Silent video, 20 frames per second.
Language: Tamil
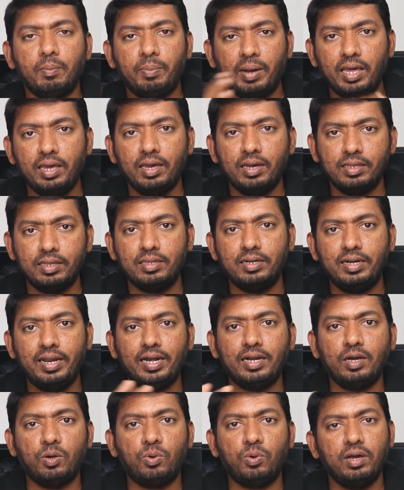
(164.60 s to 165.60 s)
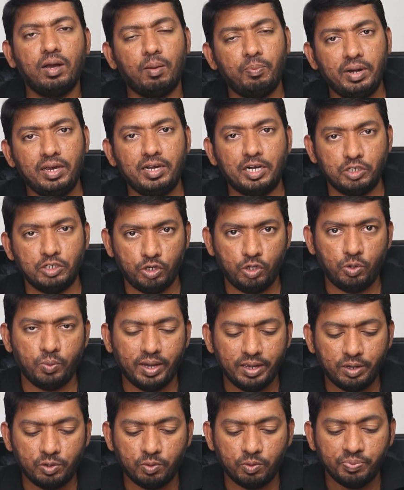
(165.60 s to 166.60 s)
பழைய அந்த டேட்டாவோட அப்படியே கண்டினியூ
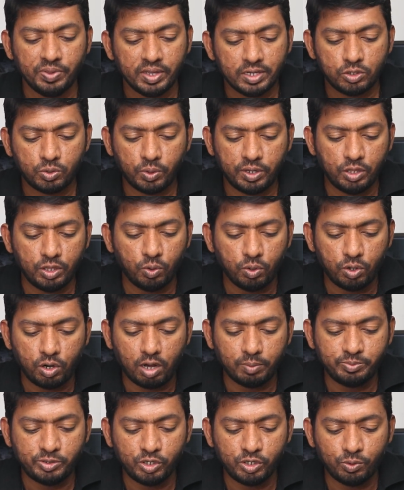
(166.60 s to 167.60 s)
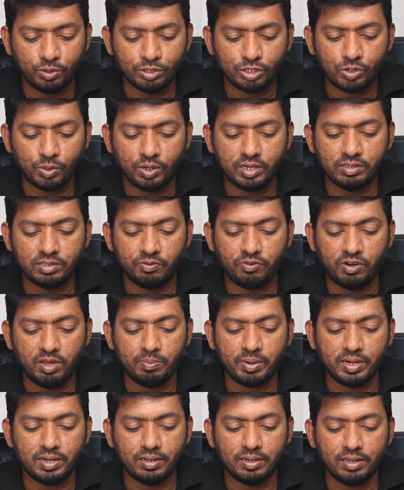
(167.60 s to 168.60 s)
ஆகிக்கும் ஸோ இது ஒரு ஆப்ஷன் உங்கள் ஸ்டோரேஜ் ஃப்ரீ
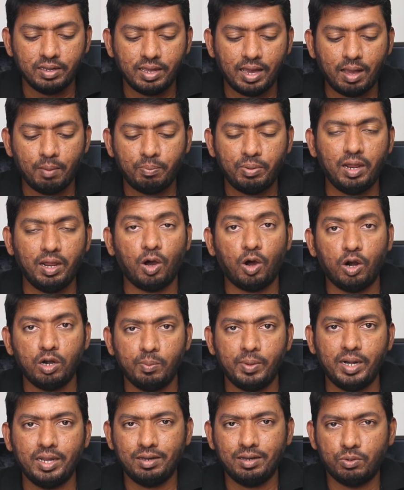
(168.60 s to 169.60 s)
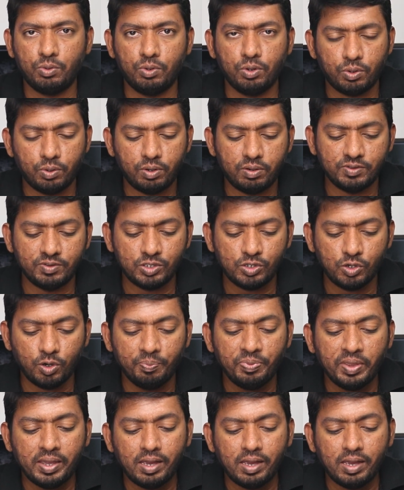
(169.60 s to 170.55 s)
பண்ணுறதுக்கு ஆப்பிலே ஆட்டோமேட்டிக்காக கொடுக்குற ஒரு விஷயம்